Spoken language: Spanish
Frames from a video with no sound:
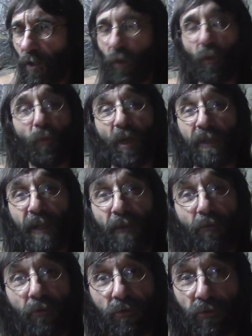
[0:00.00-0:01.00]
como
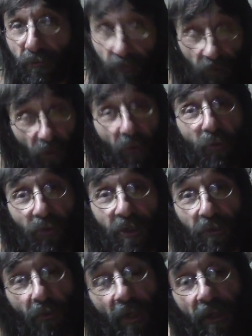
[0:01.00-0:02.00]
atados, como
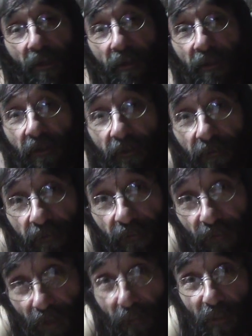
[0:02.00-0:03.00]
se suele decir,
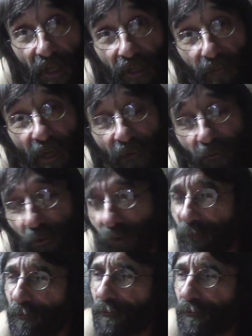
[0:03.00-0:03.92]
de pie y manos.